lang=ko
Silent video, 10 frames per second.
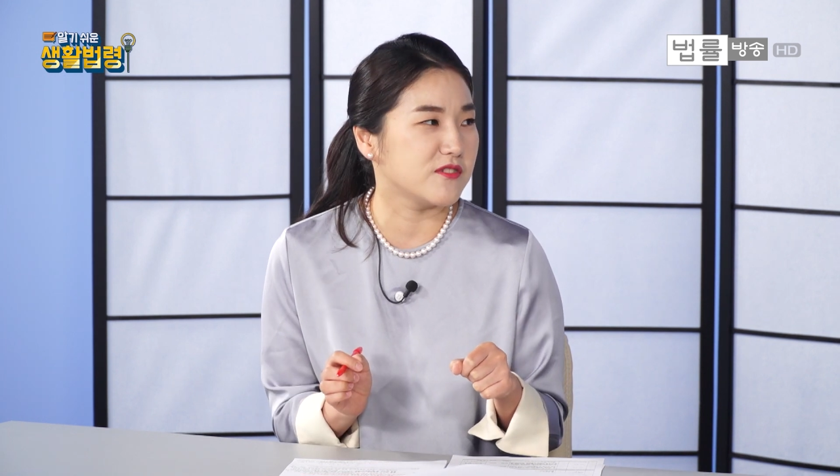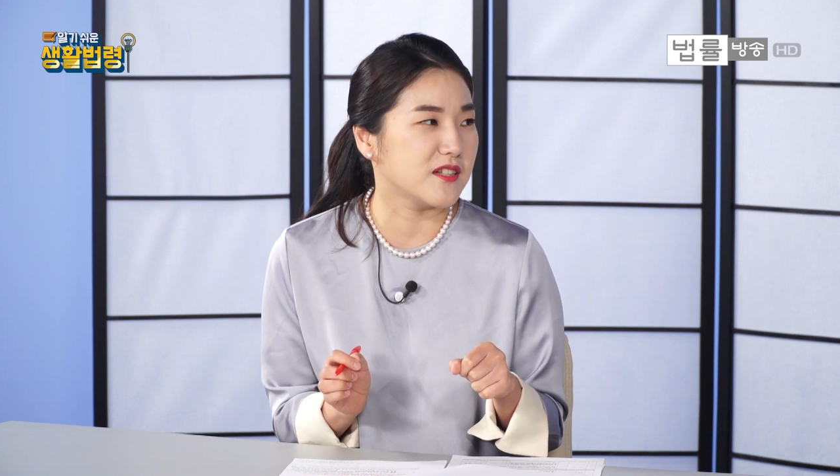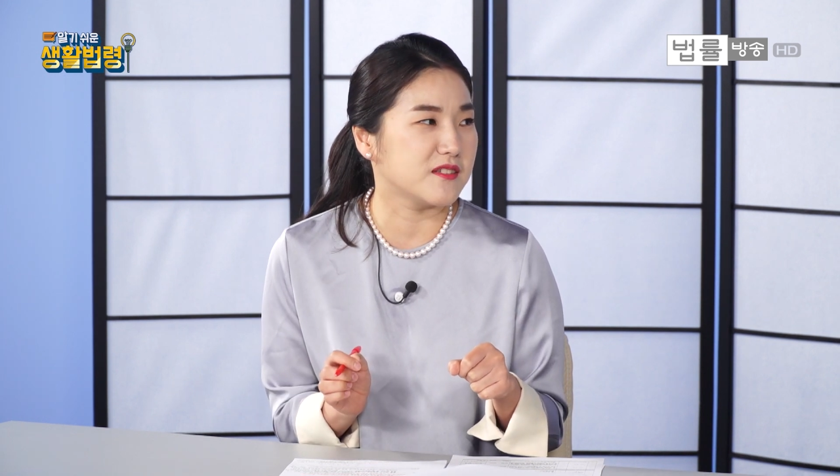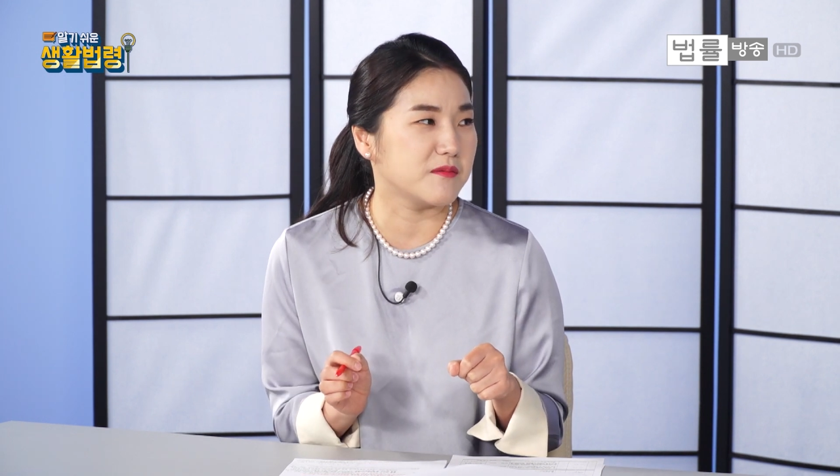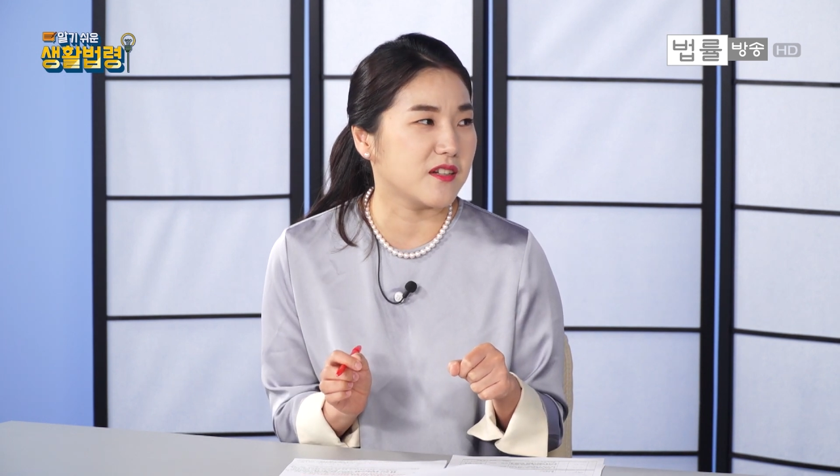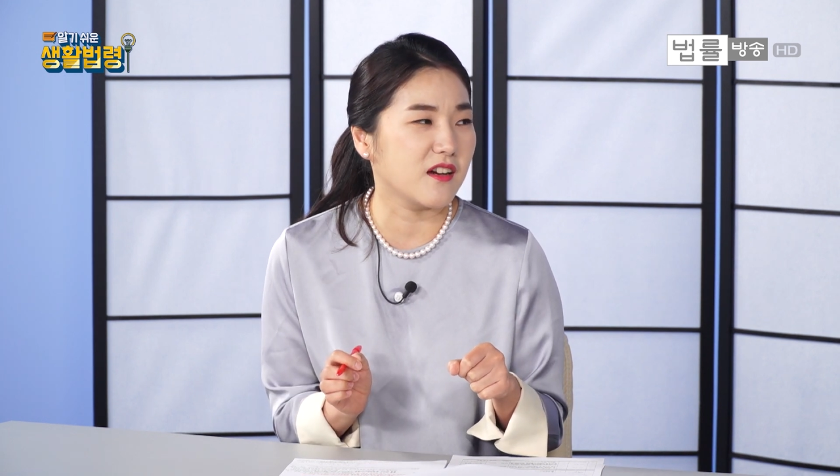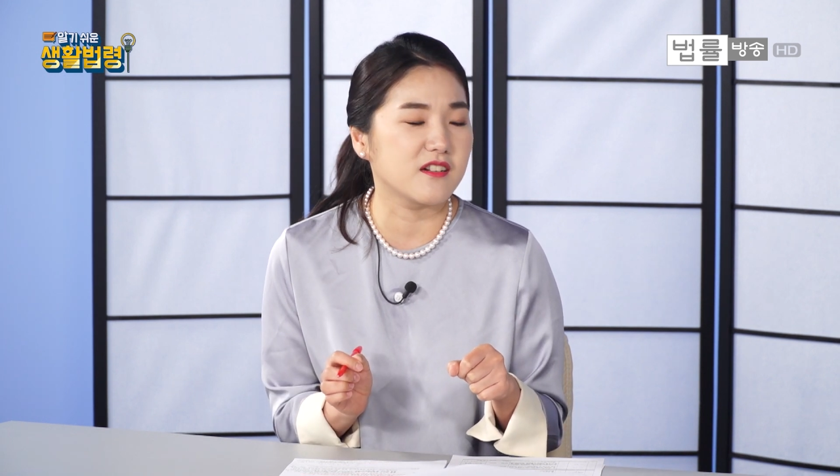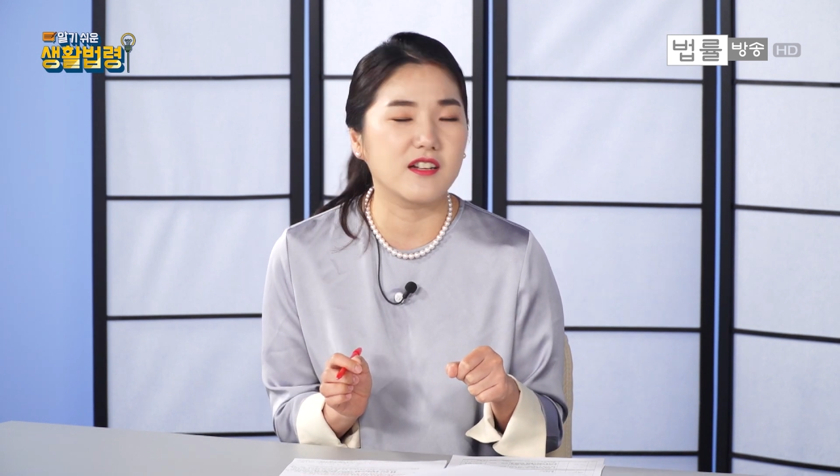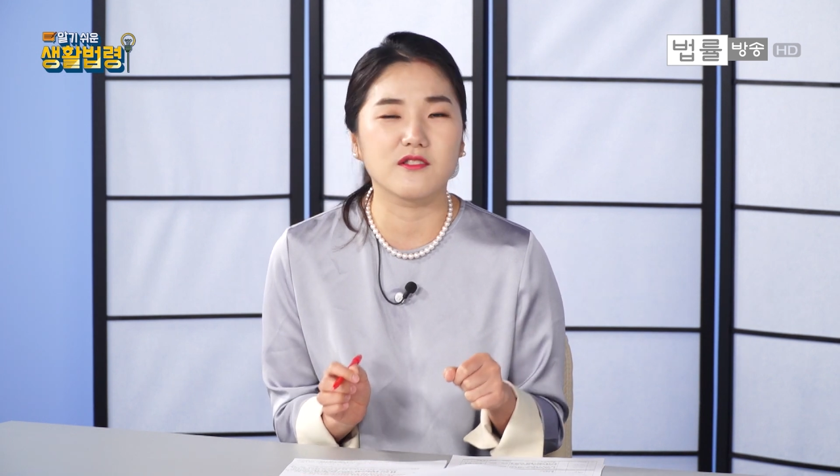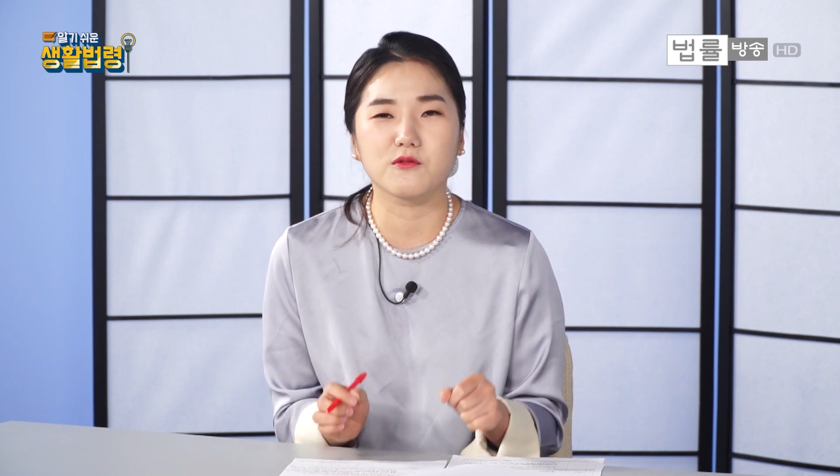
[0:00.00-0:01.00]
않습니까?
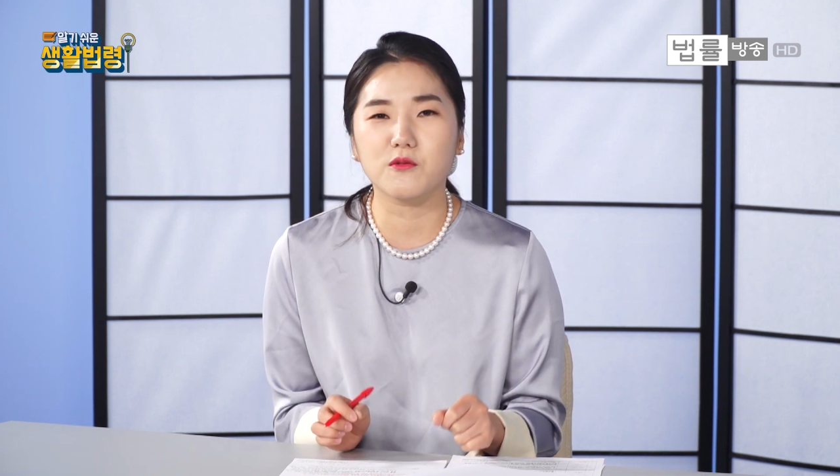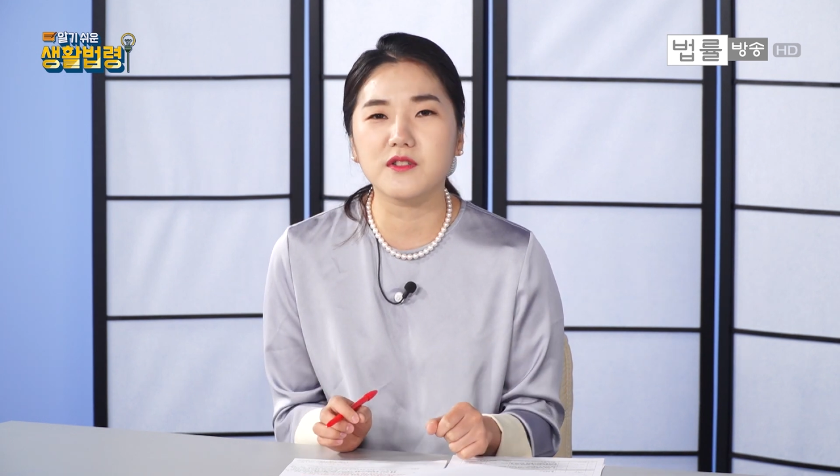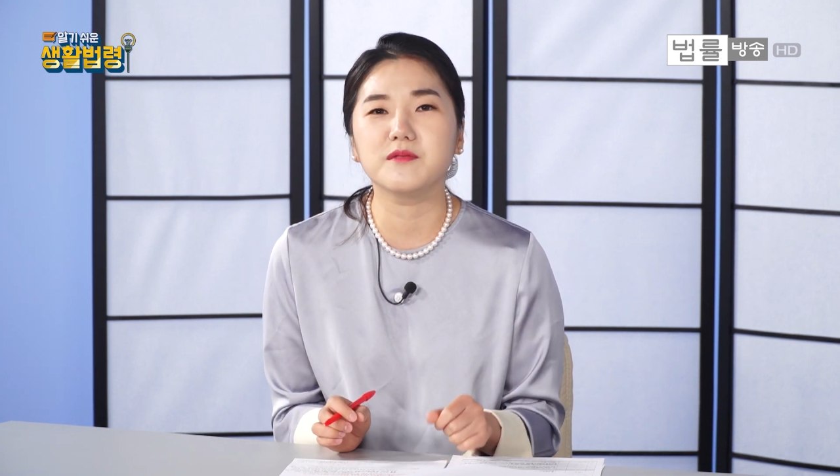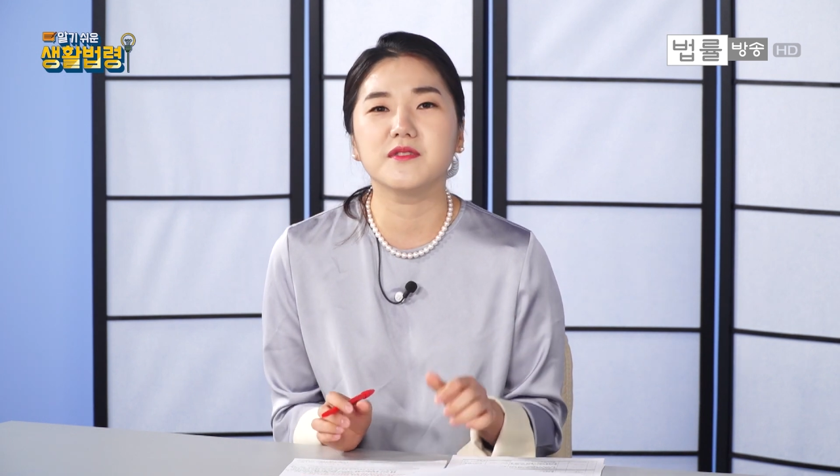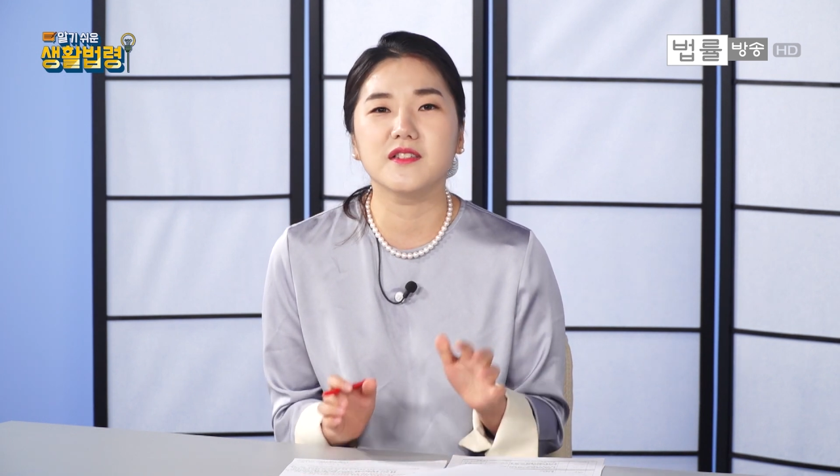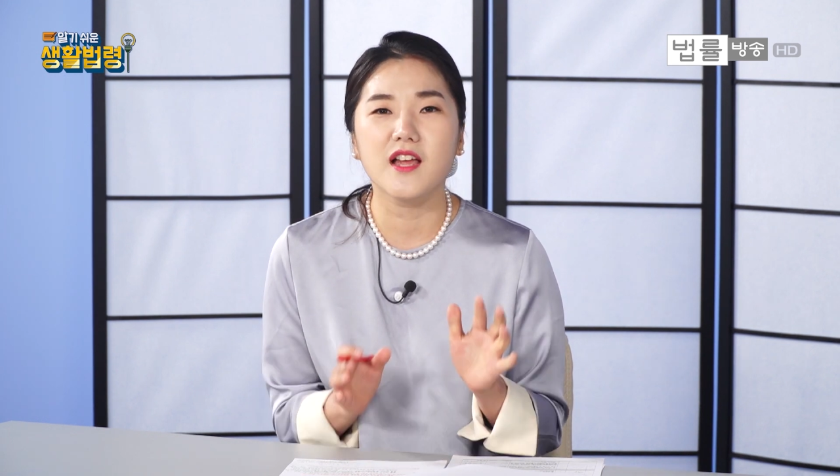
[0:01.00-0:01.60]
그래서 조금은